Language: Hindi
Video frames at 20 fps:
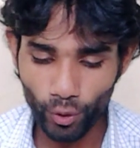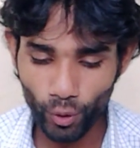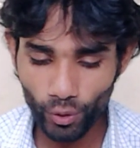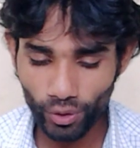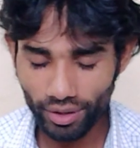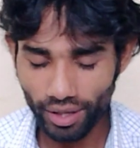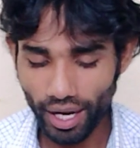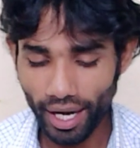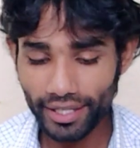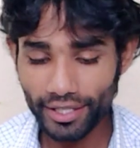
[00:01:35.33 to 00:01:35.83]

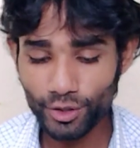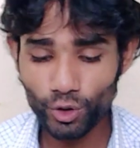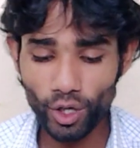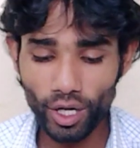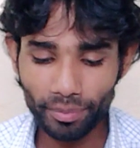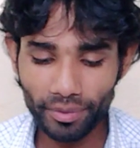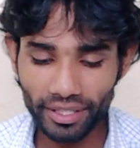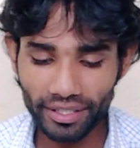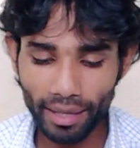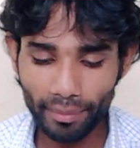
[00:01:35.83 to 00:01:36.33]
और
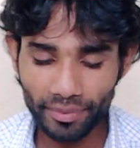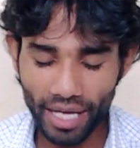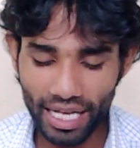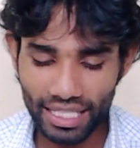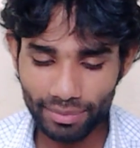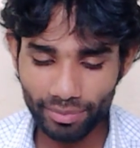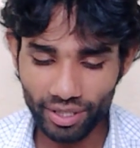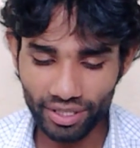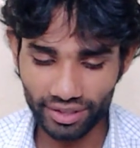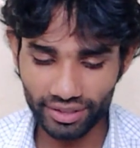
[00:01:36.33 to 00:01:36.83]
अनस्टॉल अपडेट आप
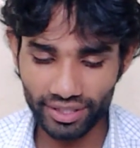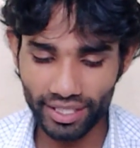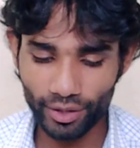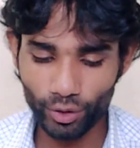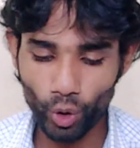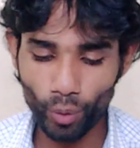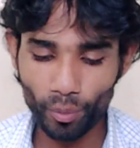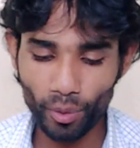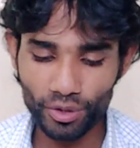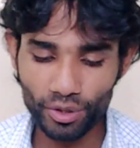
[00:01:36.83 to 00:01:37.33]
यहाँ से कर सकते
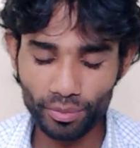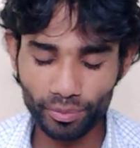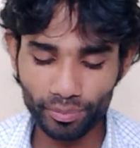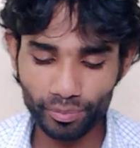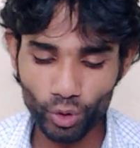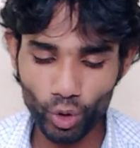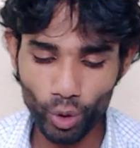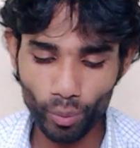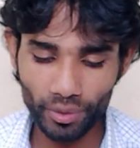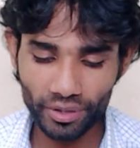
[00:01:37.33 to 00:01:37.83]
हैं क्रोम ब्राउजर
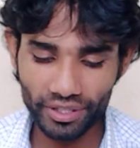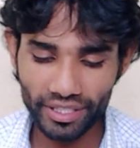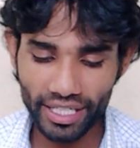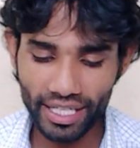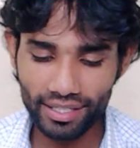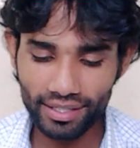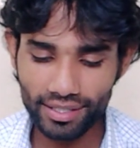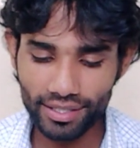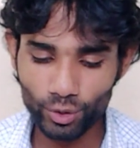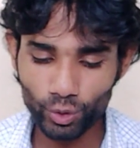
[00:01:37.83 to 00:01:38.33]
को ओपन
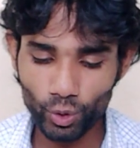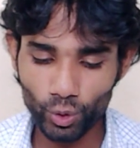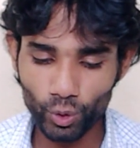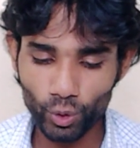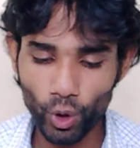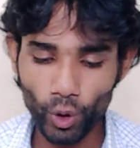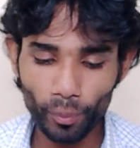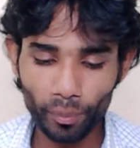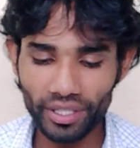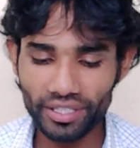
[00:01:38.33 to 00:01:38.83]
किया
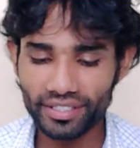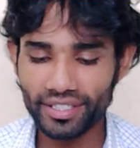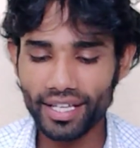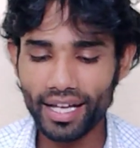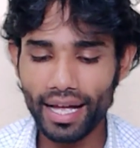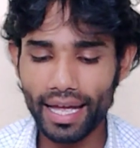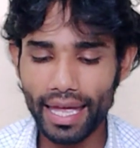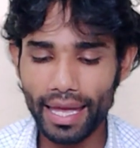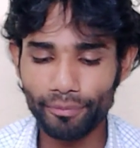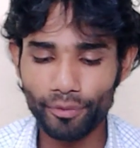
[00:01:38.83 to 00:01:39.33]
इसको लॉन्ग प्रेस
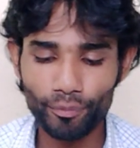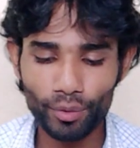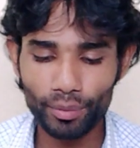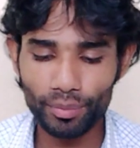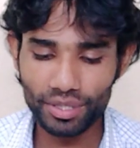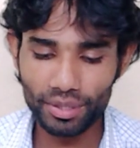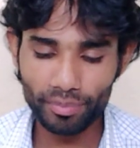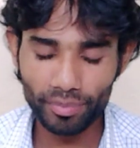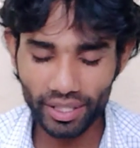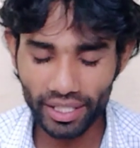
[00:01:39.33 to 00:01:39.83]
किया ऐप
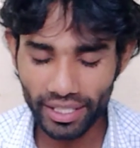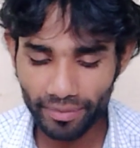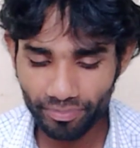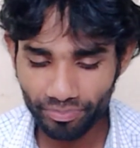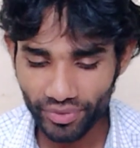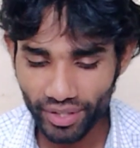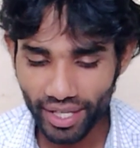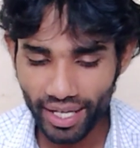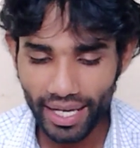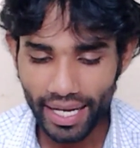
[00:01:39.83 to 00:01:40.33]
इन्फॉर्मेशन पर गए
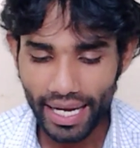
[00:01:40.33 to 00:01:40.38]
